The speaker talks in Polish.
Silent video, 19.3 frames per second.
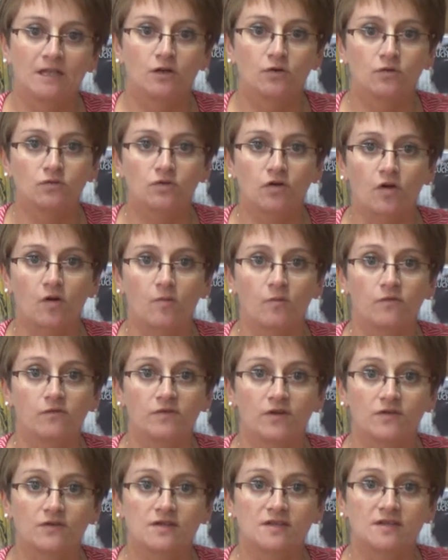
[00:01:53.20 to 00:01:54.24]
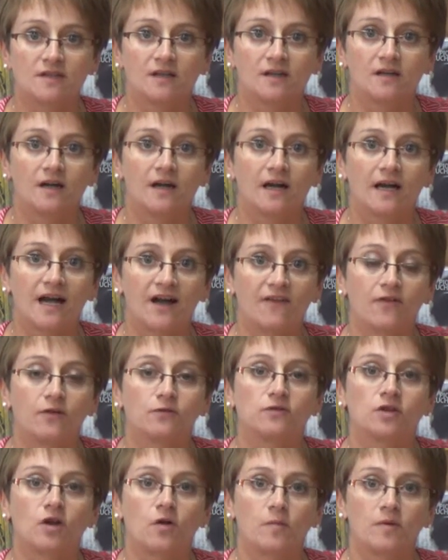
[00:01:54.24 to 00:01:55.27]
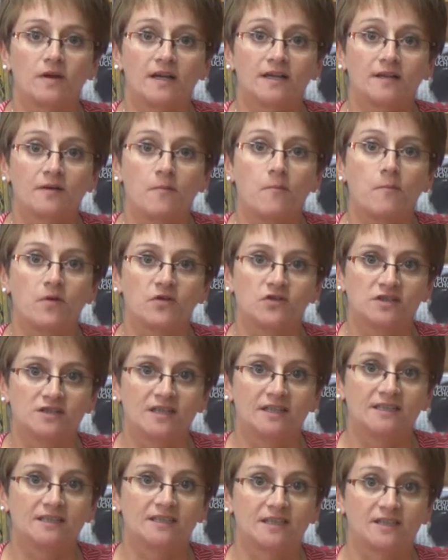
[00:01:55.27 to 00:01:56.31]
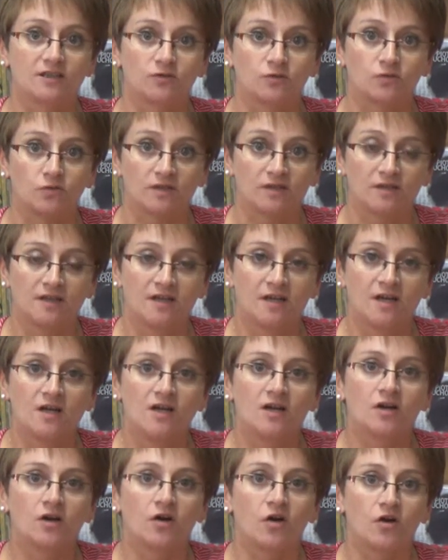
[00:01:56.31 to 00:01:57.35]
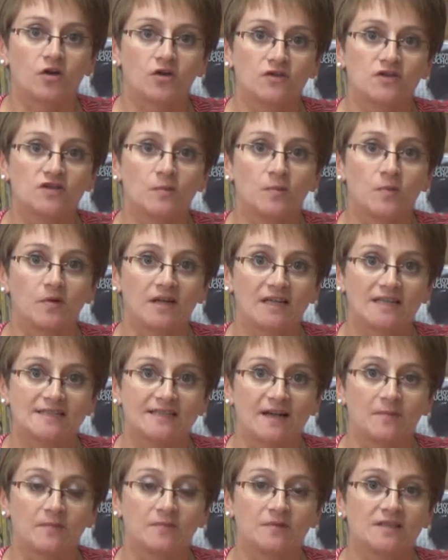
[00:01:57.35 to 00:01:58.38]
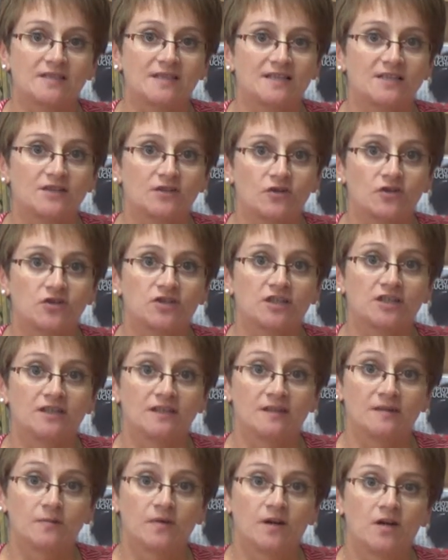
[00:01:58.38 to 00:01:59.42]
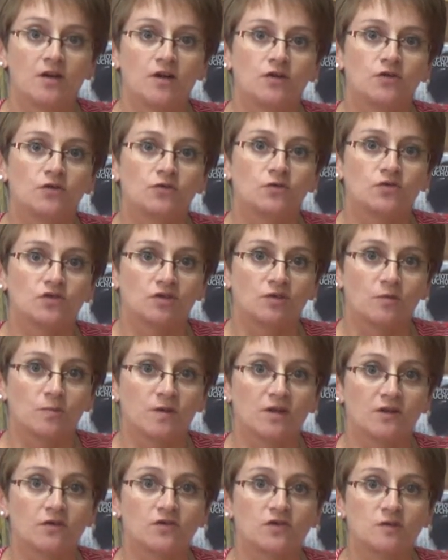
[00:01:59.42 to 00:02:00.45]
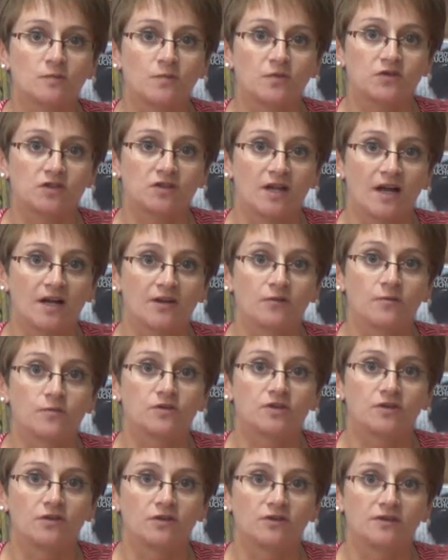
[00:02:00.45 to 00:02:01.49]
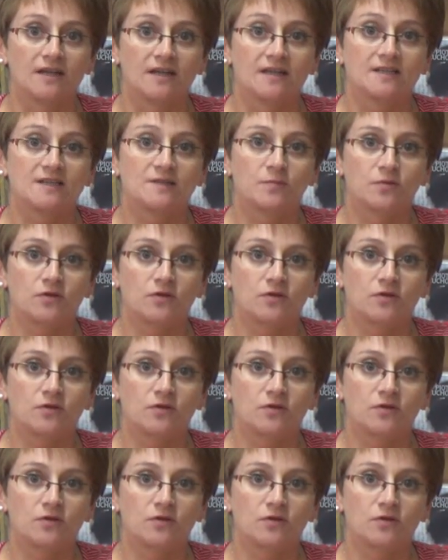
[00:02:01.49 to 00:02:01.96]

Krótko mówiąc, kawał dobrej, mocnej literatury. Gorąco polecam i zazdroszczę tym, którzy dopiero rozpoczynają przygodę z